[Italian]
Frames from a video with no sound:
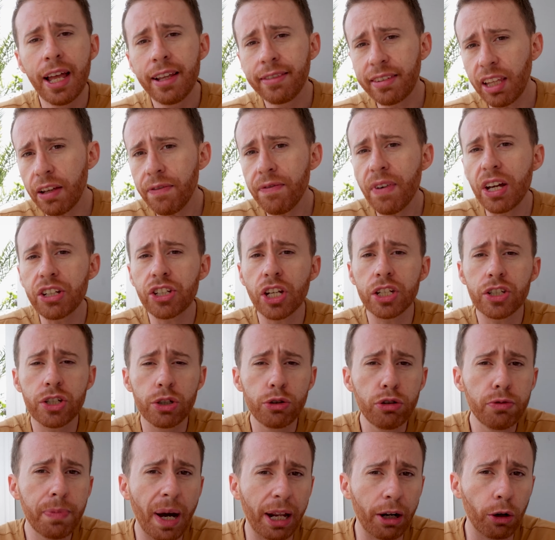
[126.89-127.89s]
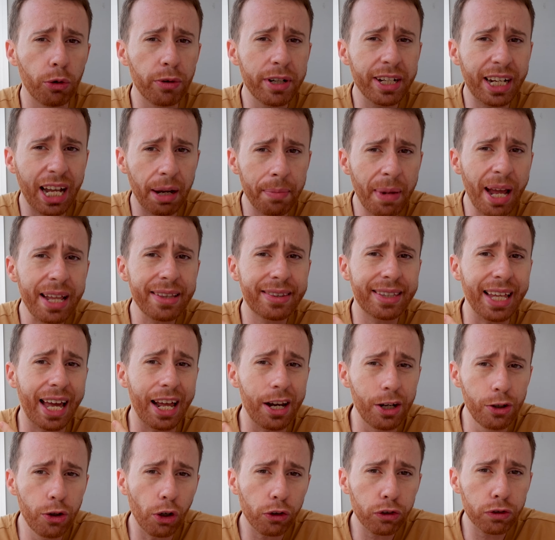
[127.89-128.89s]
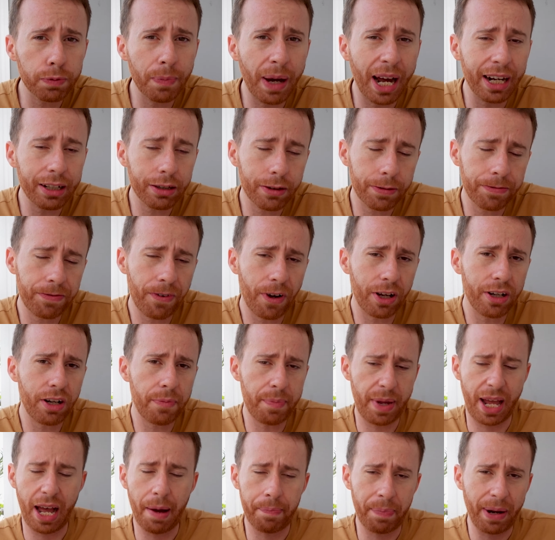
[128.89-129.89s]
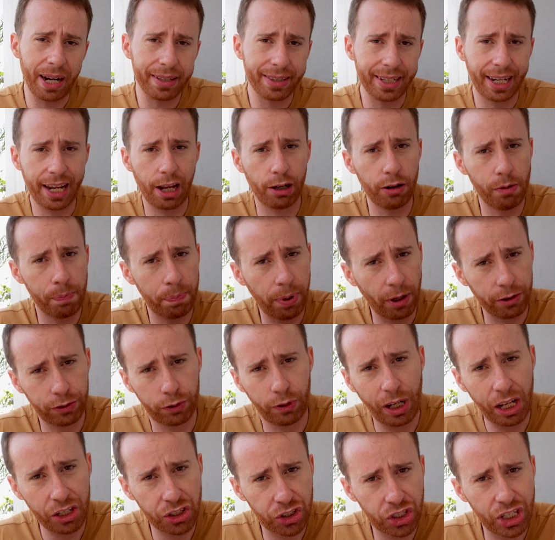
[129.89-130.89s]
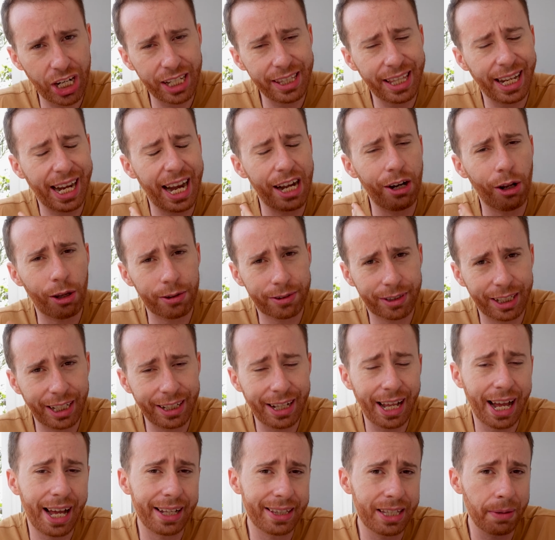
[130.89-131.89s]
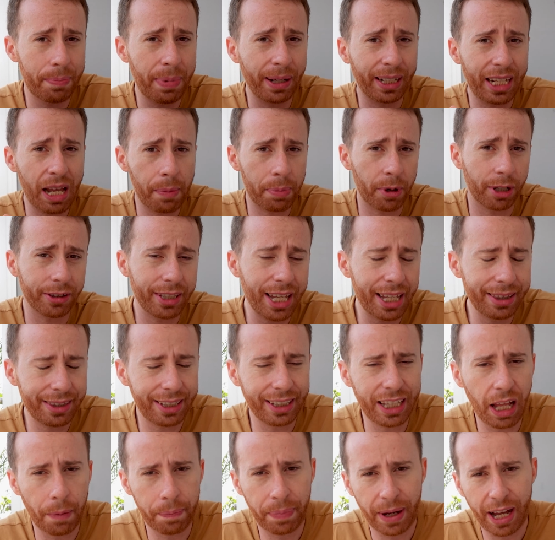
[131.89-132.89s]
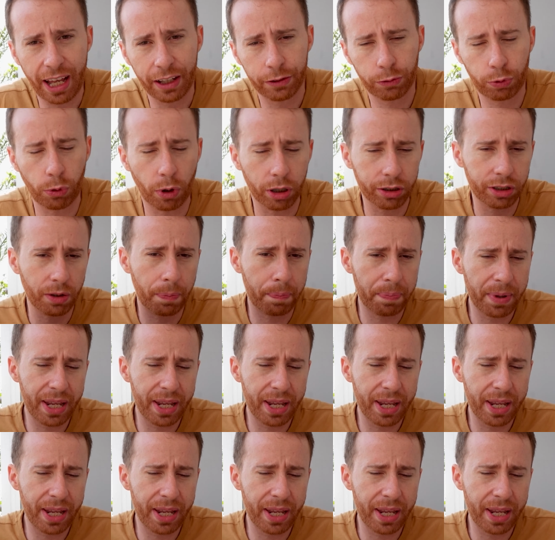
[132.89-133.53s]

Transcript: Se invece ci rubano unicamente lo smartphone, beh, a parte che non possono accedere ai nostri dati perché protetti da password,